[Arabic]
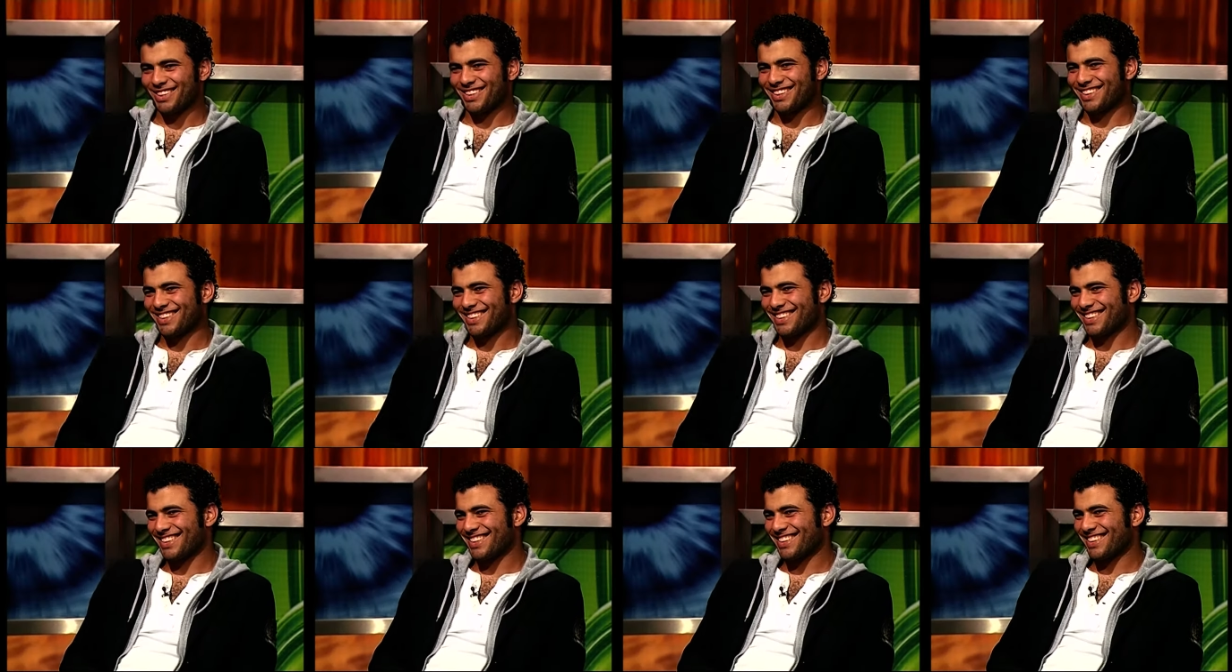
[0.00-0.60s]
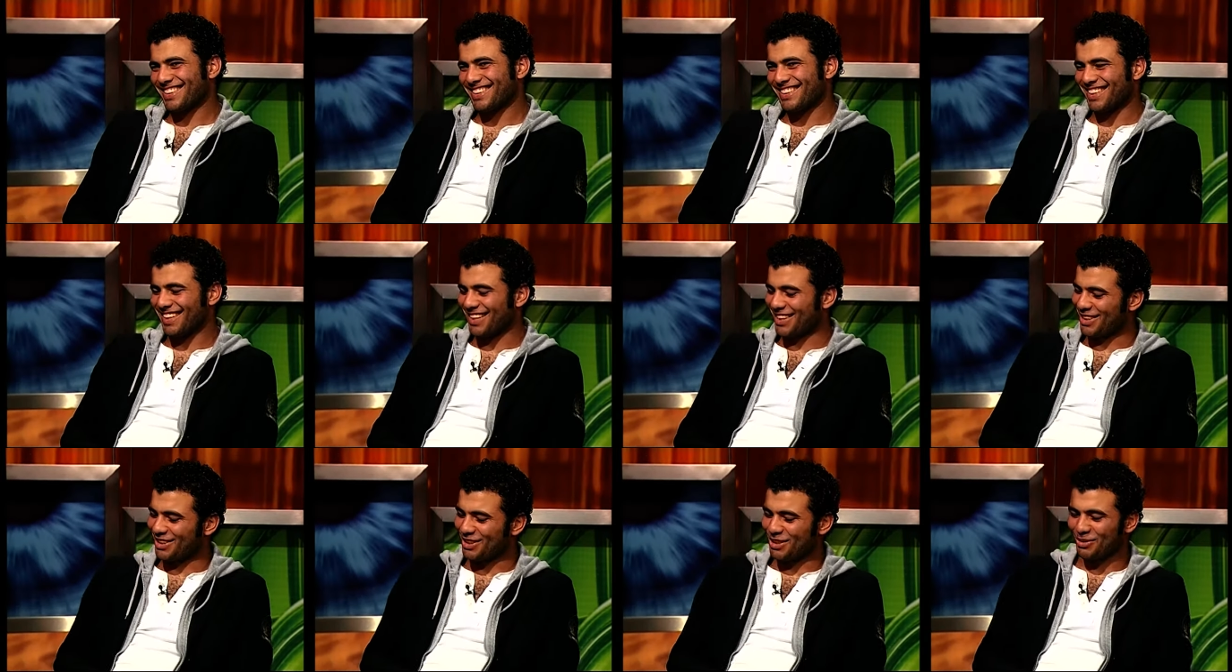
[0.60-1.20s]
وانتوا اصحاب
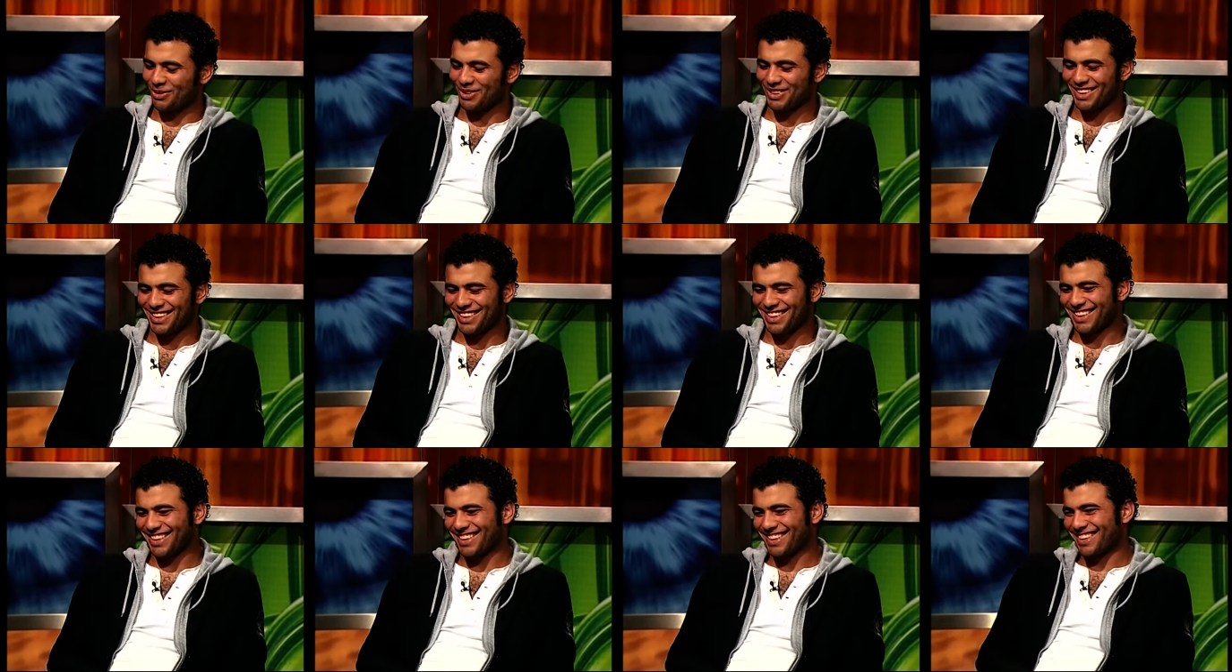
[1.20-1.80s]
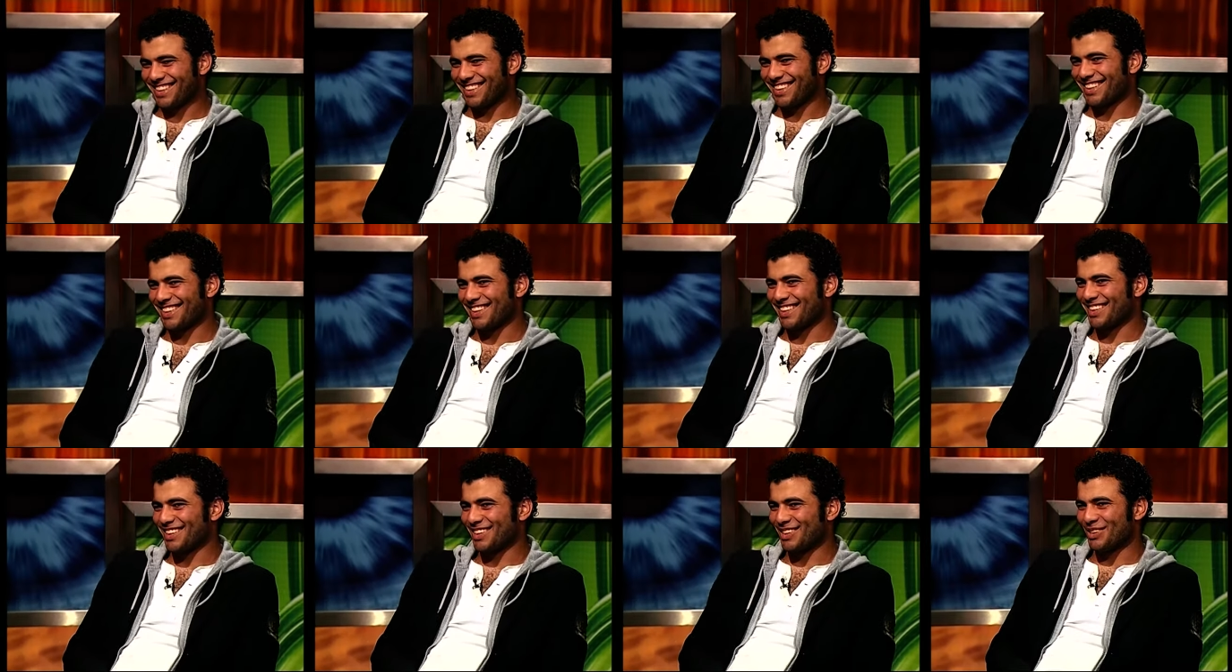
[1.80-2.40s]
اكيد نعم. طبعا مش كده
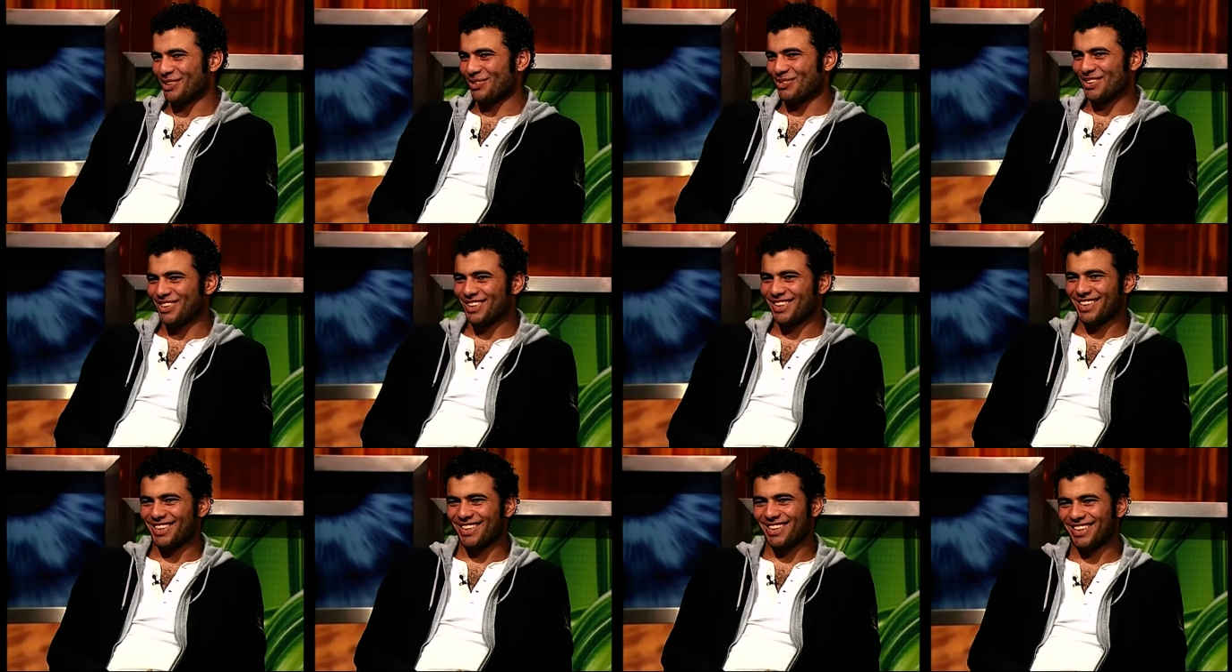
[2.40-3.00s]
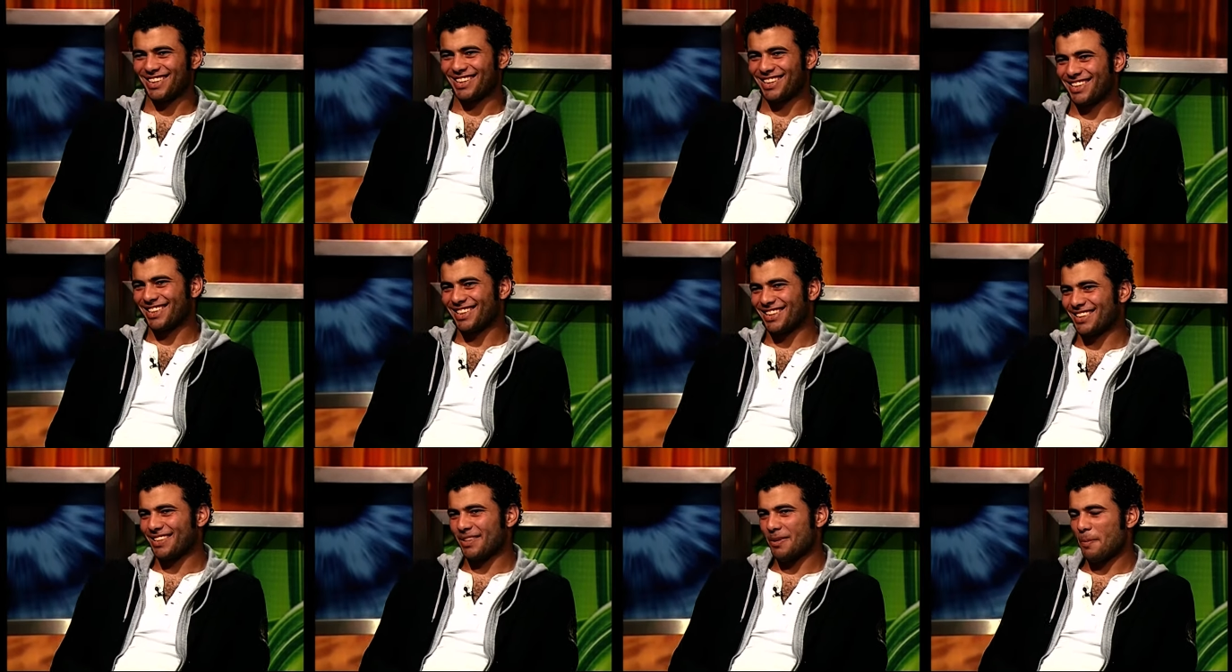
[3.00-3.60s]
اكيد طبعا طيب احنا
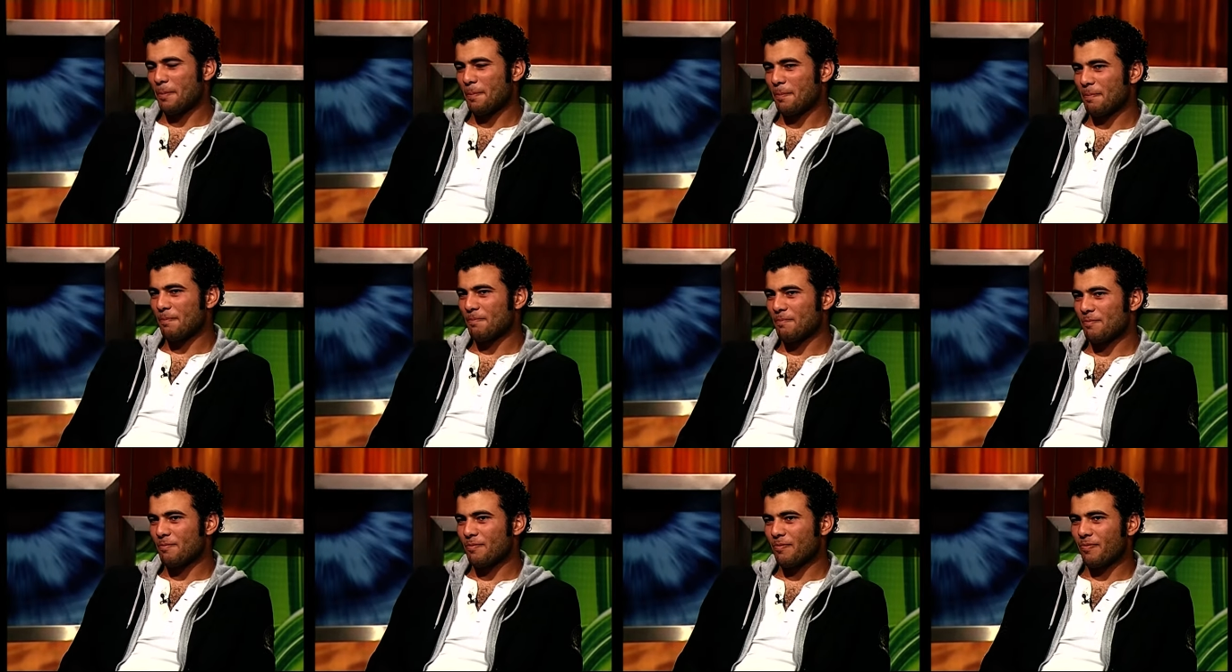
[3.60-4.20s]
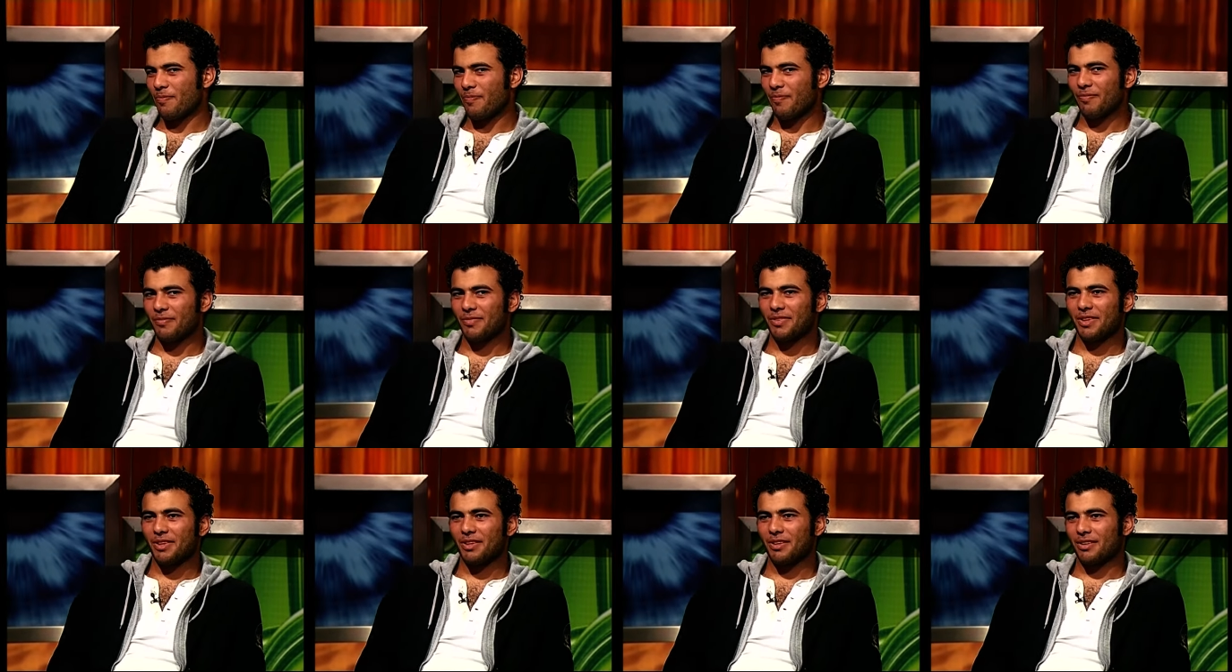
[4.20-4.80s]
استطلعنا وجهه نظره
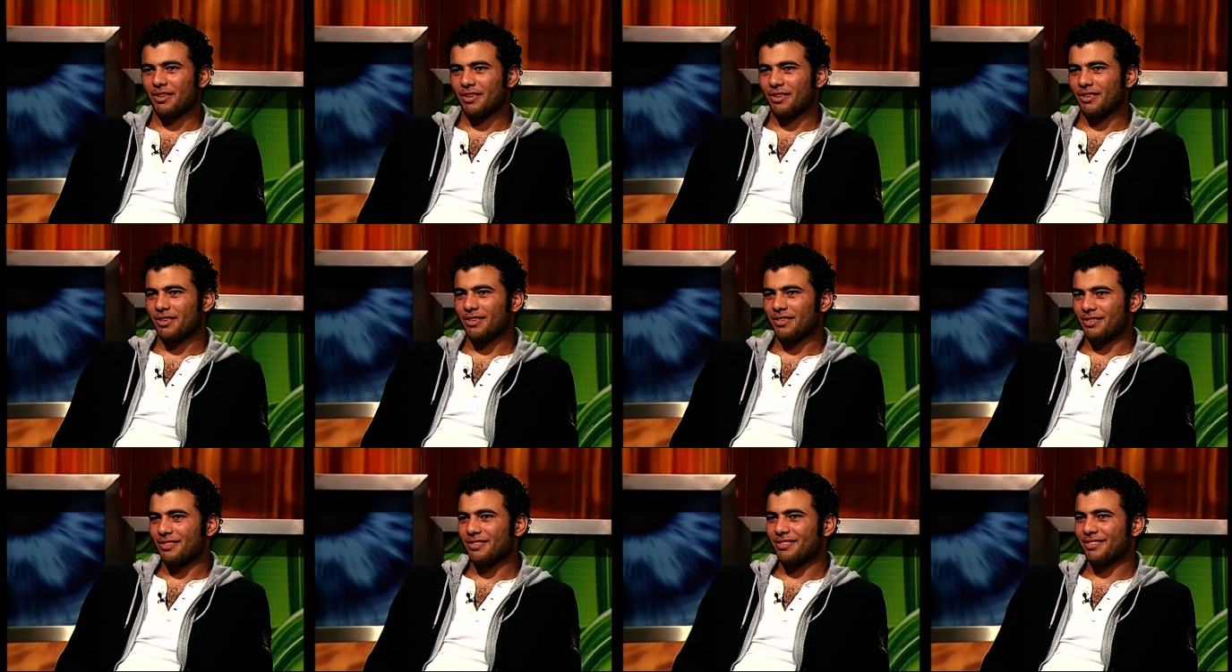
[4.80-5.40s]
كويس